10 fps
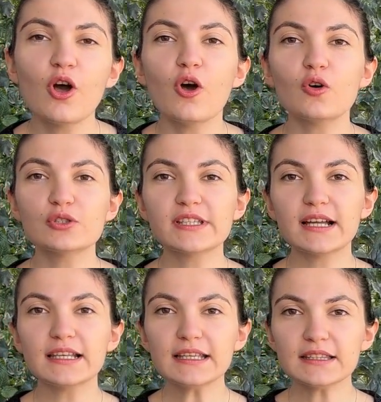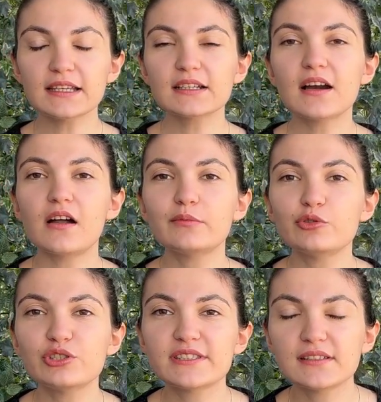Özellikle
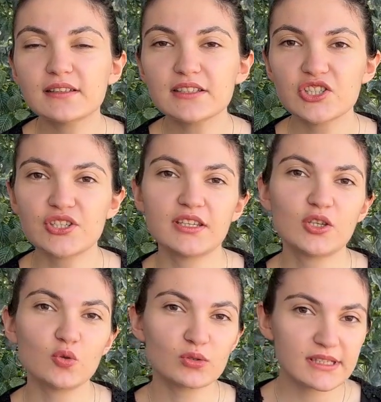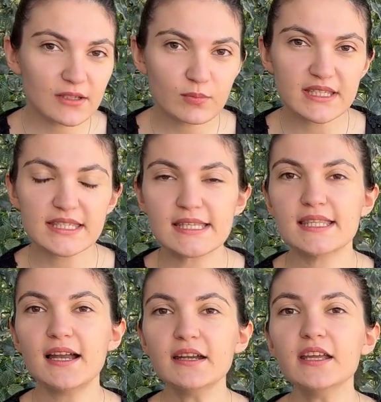karbonhidrat içeriği yüksek besinler